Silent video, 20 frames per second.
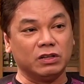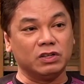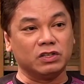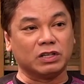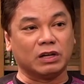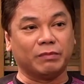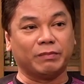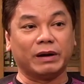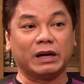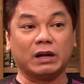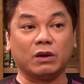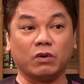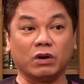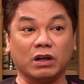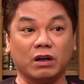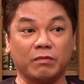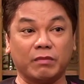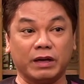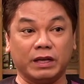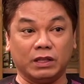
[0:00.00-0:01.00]
din siya para huwag
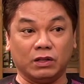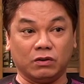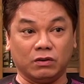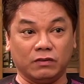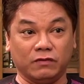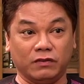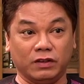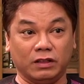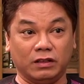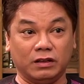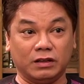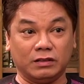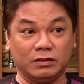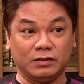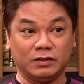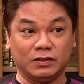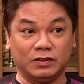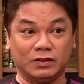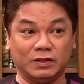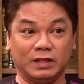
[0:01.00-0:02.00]
kang
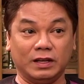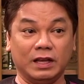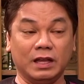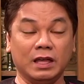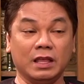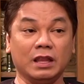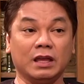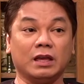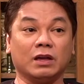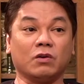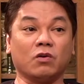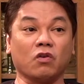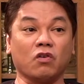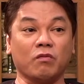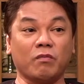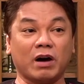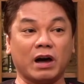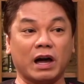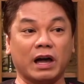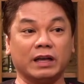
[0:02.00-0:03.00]
ma-inconvenience. Kung
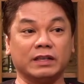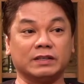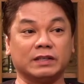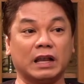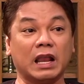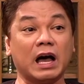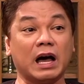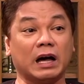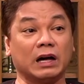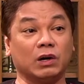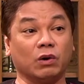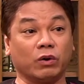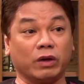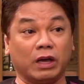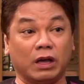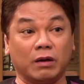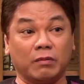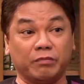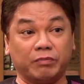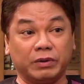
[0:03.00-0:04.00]
kumakain sila,
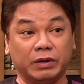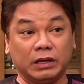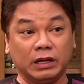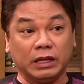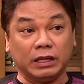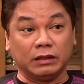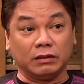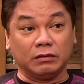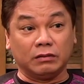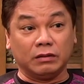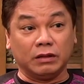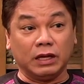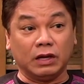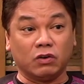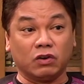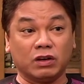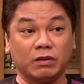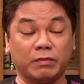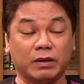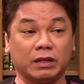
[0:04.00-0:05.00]
aalokin kang pilit.
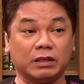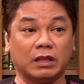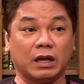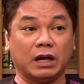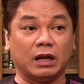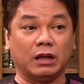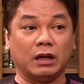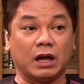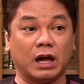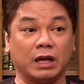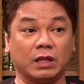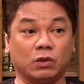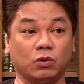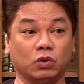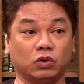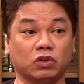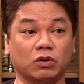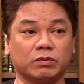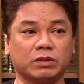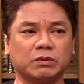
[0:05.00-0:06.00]
Ikaw naman, dahil kahit
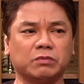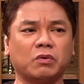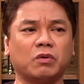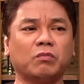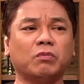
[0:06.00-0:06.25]
gutom, sa mo,